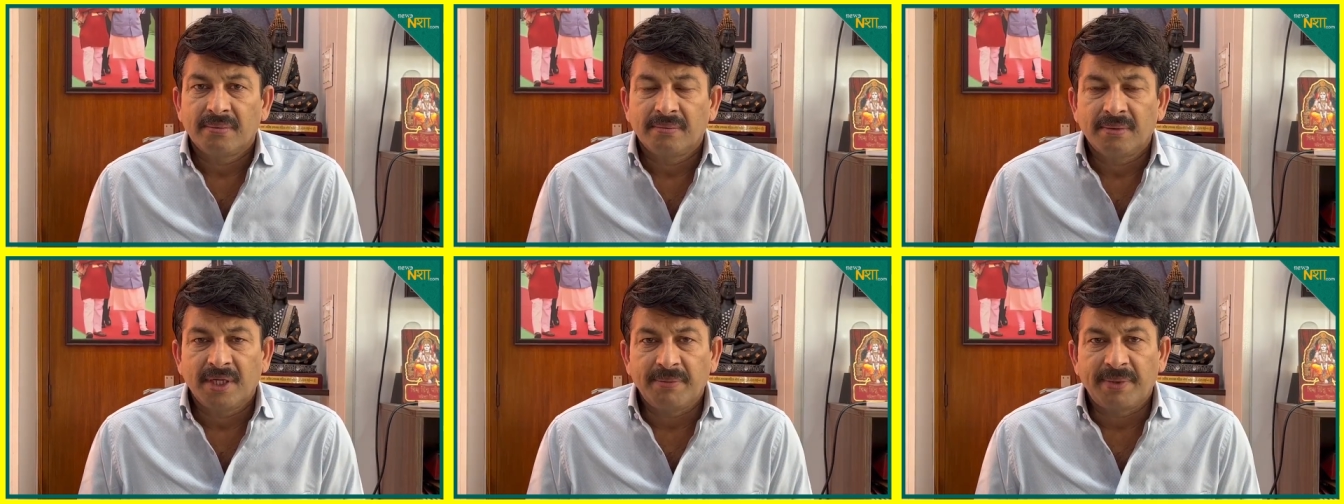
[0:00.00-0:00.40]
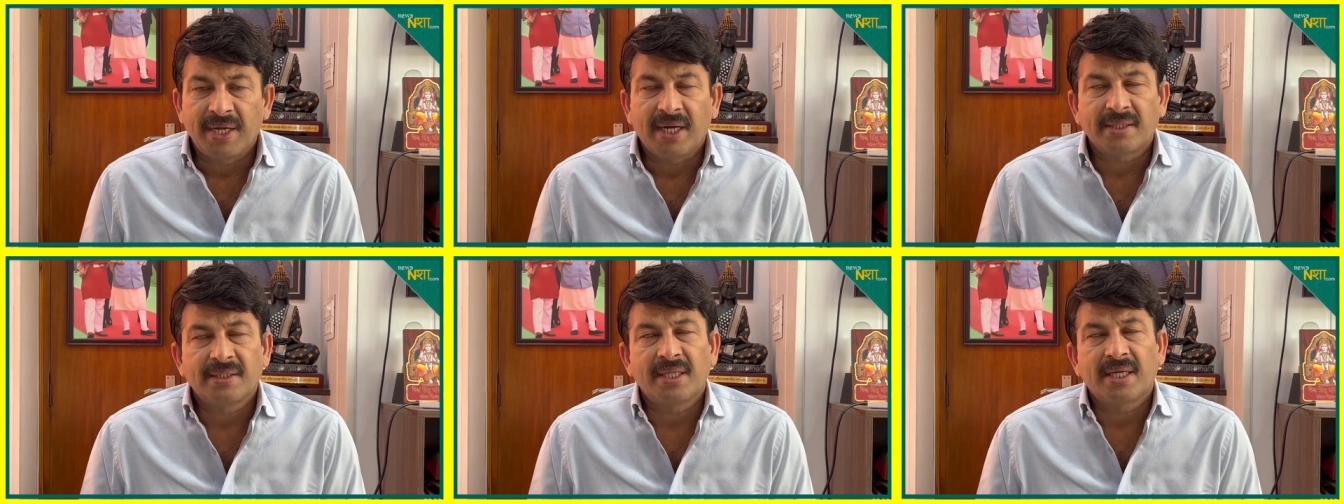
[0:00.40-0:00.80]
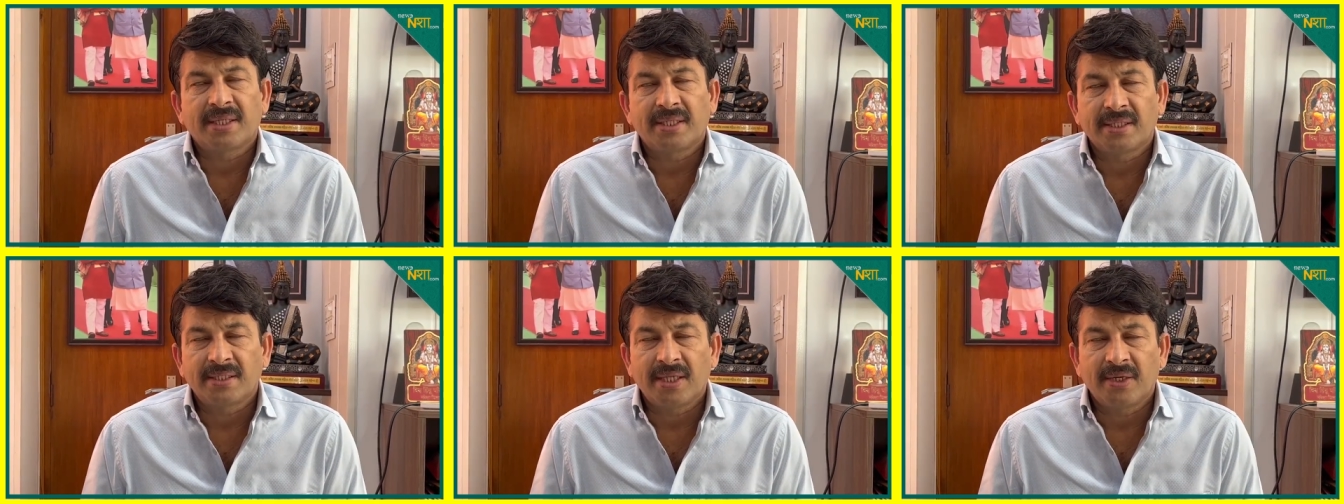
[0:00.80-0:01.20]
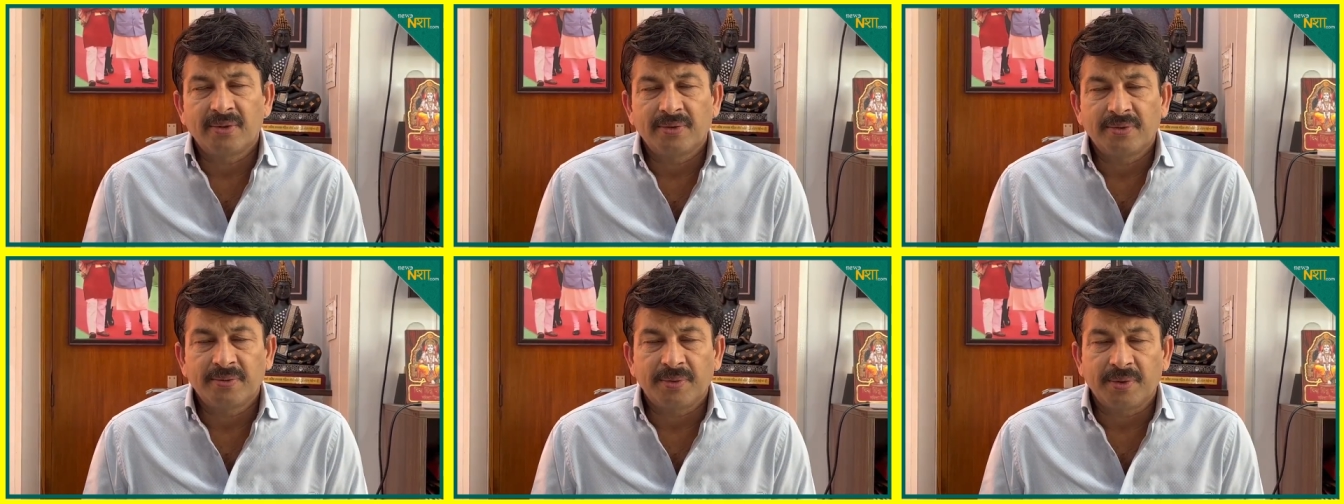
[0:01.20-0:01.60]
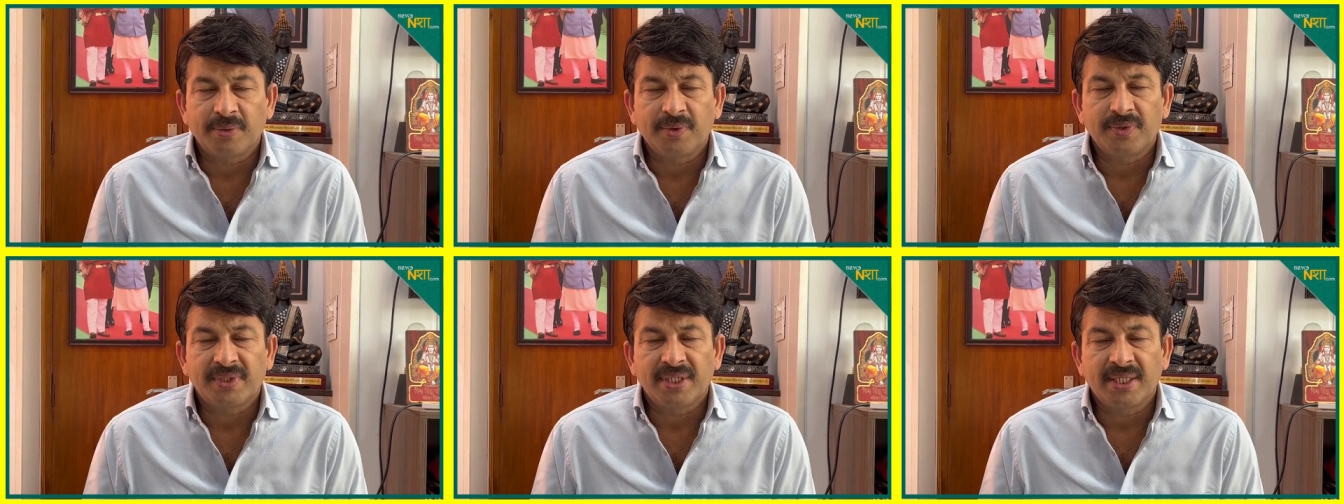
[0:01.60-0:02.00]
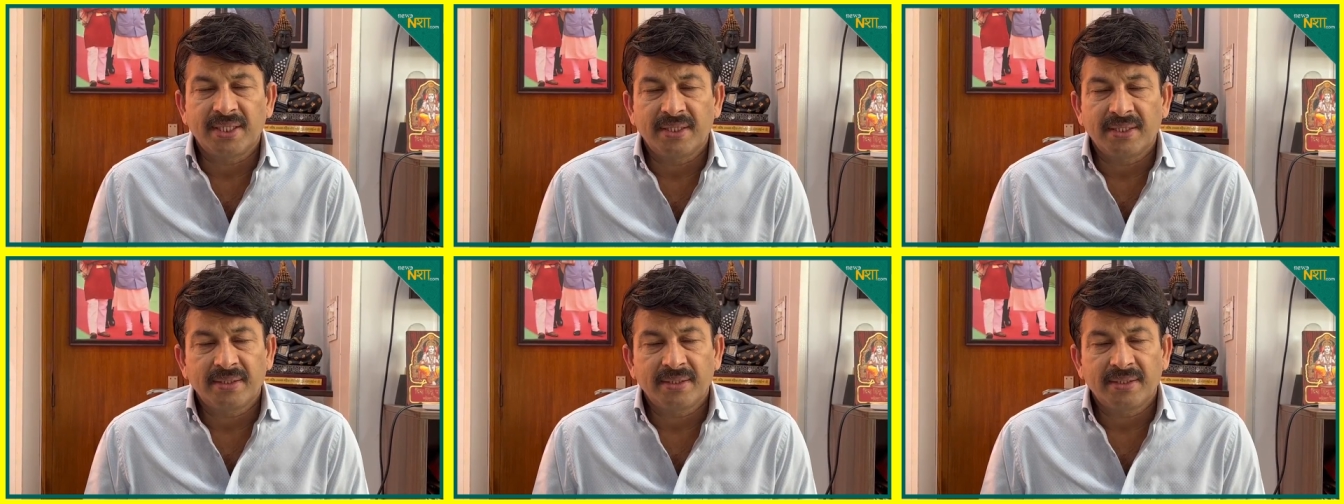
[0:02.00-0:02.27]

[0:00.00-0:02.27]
मैं प्रार्थना करता हूँ प्रभु से